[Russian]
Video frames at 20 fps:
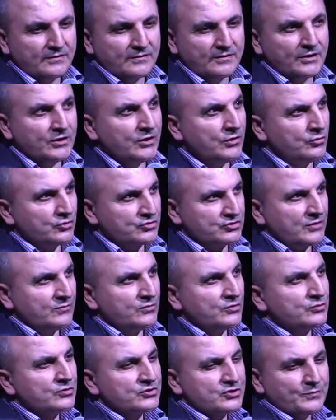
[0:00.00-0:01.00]
и уже
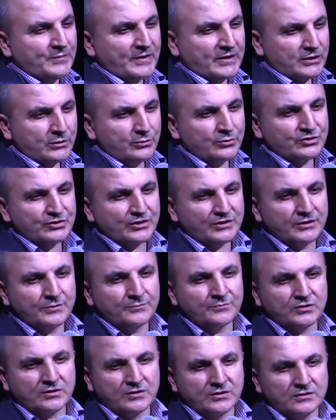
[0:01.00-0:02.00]
будучи
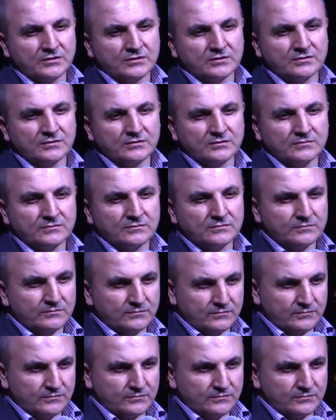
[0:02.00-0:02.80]
подключенным к э,